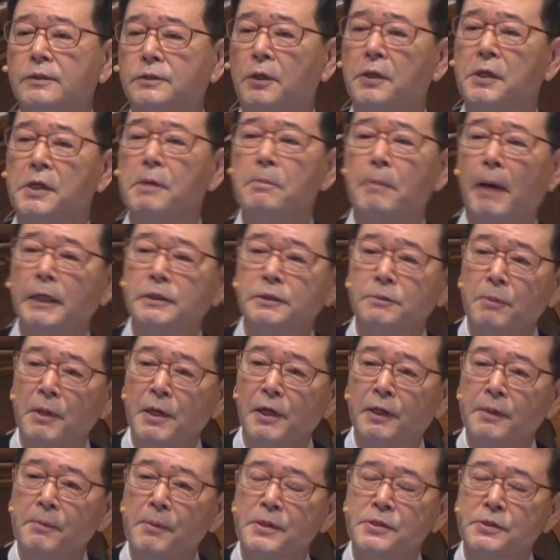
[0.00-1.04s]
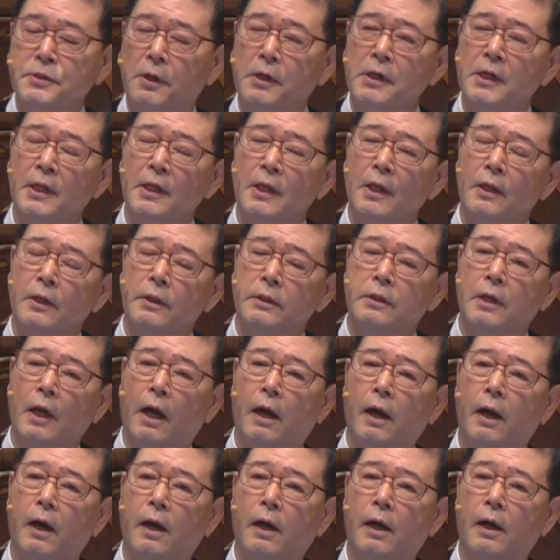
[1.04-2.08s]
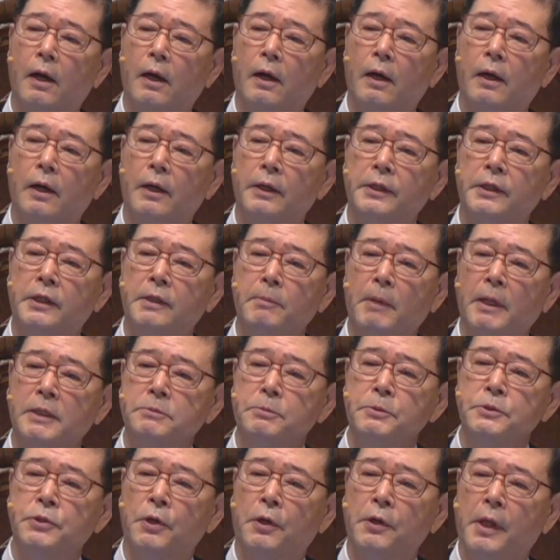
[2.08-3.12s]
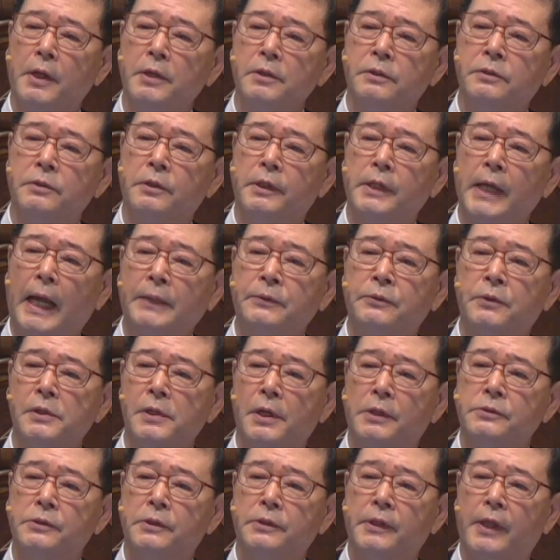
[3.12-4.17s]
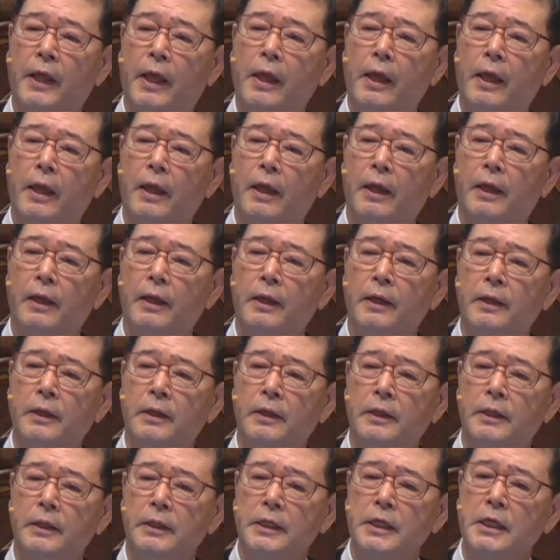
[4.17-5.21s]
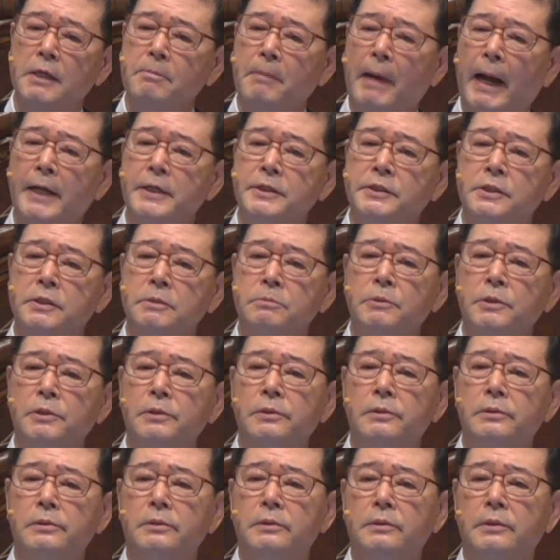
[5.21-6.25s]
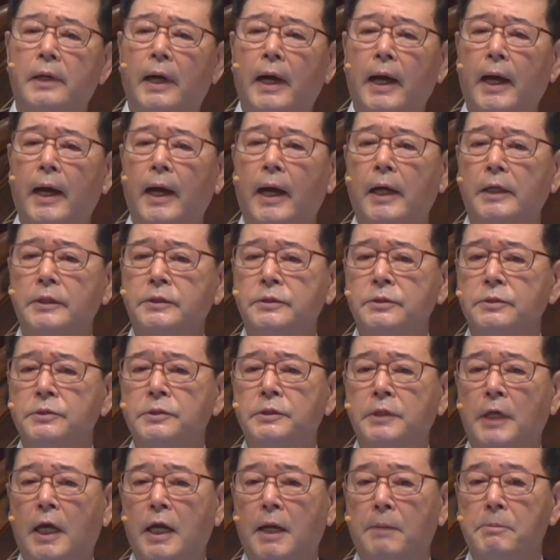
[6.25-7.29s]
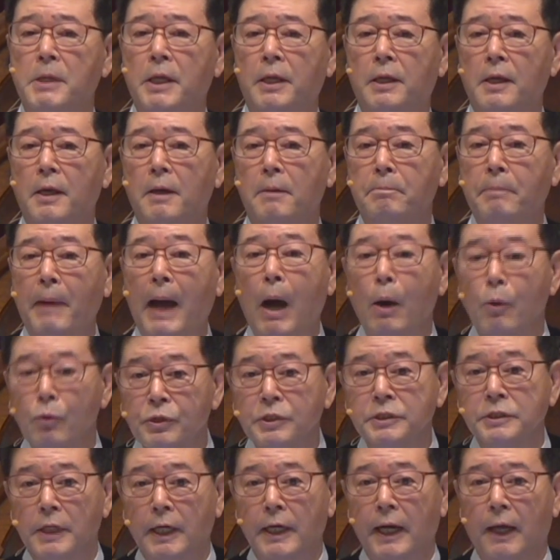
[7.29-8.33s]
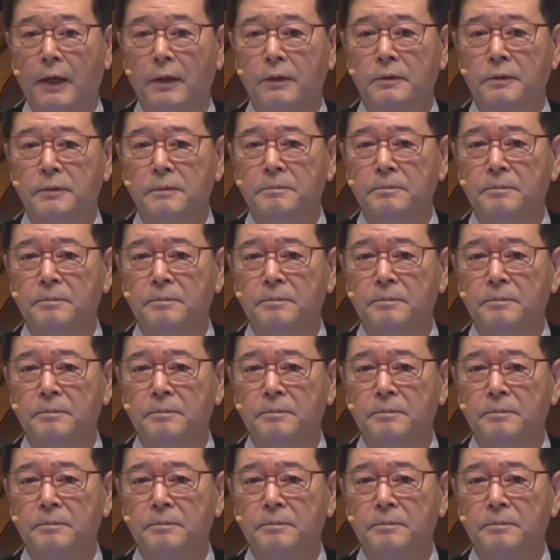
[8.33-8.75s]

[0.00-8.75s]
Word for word: 저는 이 말씀을 읽으면서 야, 이 말씀이 전에는 그렇게 안 들렸는데 이 말씀을 쓴 사람이 바울이잖아요.